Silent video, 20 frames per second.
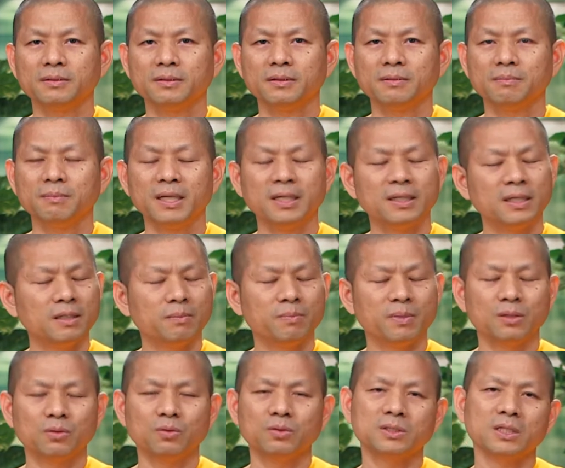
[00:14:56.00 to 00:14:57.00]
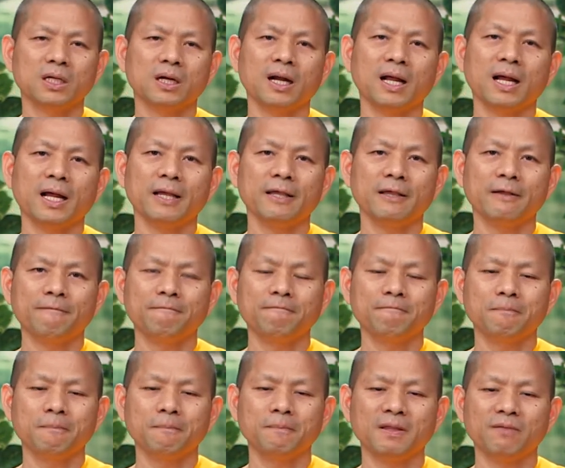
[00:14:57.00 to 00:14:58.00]
ไม่คิดประทุษร้าย
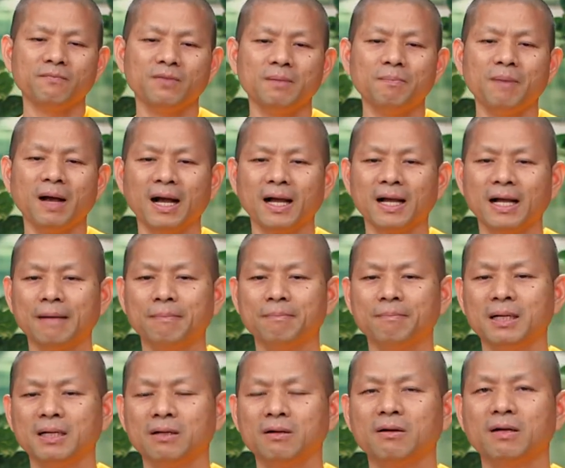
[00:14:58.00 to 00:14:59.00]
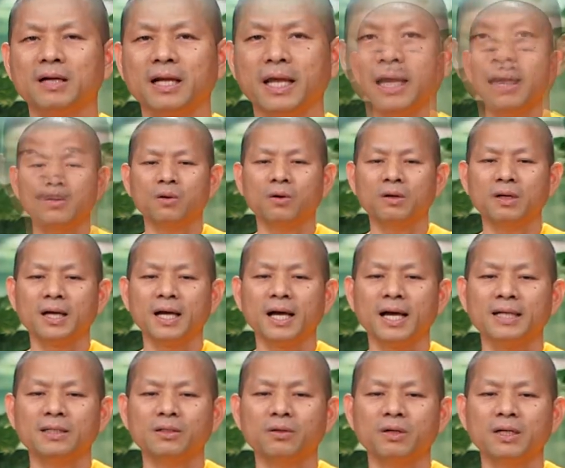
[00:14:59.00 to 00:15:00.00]
วิบากกรรมมันก็แรงคนฆ่า
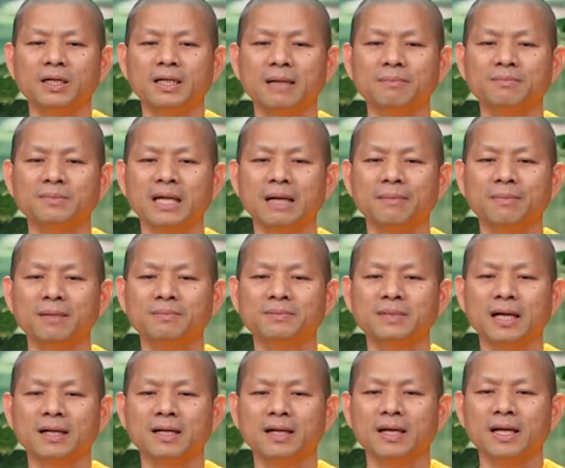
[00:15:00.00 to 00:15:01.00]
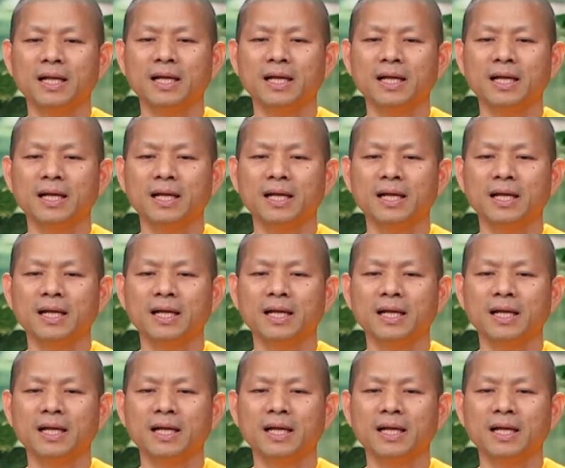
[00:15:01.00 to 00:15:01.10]
โจนได้ทำตามรับสั่งนั้นแล้